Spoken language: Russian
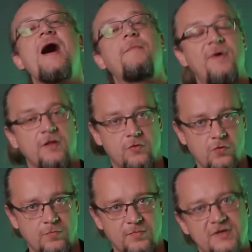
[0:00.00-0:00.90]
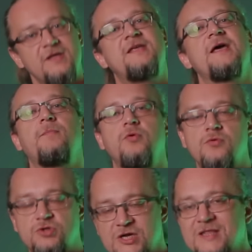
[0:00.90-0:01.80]
а потом я
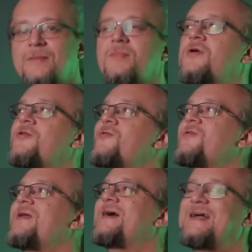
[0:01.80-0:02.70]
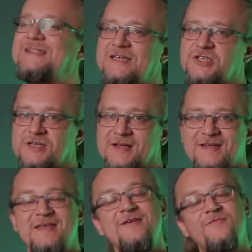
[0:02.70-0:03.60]
буду жить там круглогодично.
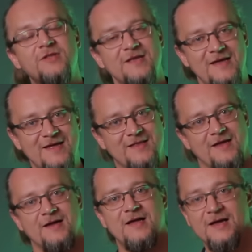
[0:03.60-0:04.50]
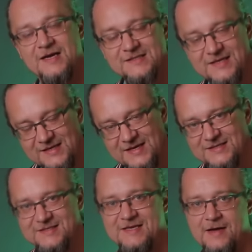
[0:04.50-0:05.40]
И вот это как раз и
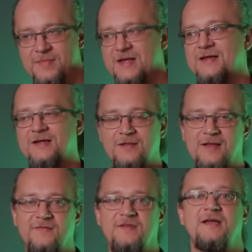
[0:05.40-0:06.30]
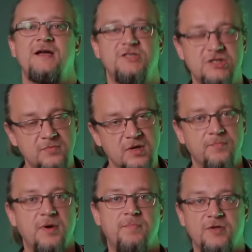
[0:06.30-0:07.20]
есть самая главная ошибка
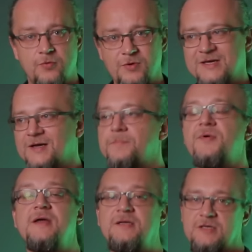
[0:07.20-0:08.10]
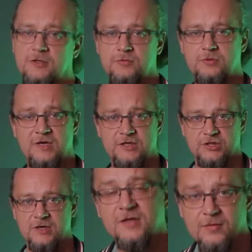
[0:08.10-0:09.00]
при подходе к проектированию
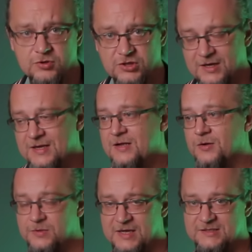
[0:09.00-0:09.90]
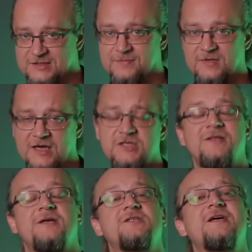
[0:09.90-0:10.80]
дачи. Потому что у нас
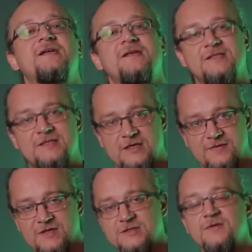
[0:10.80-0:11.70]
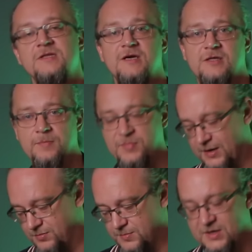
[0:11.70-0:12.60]
дача должна соответствовать некоторым
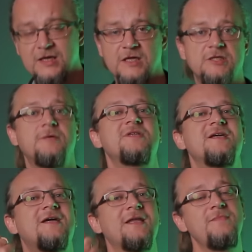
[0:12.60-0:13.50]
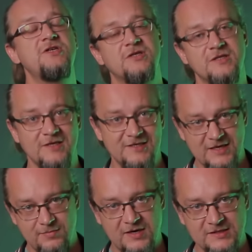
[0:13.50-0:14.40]
параметрам. Она должна быть экономически
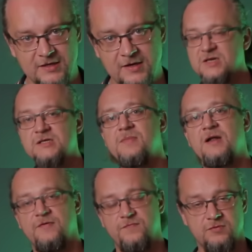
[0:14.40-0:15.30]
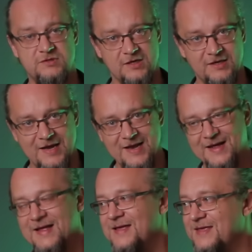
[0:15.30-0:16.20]
целесообразна, максимально
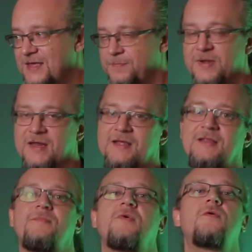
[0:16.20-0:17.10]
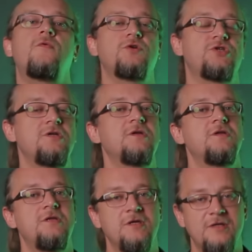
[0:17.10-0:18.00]
функциональна и при этом очень
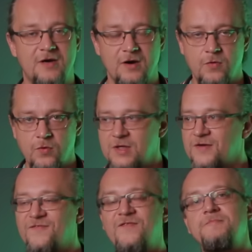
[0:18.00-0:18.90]
недорогой в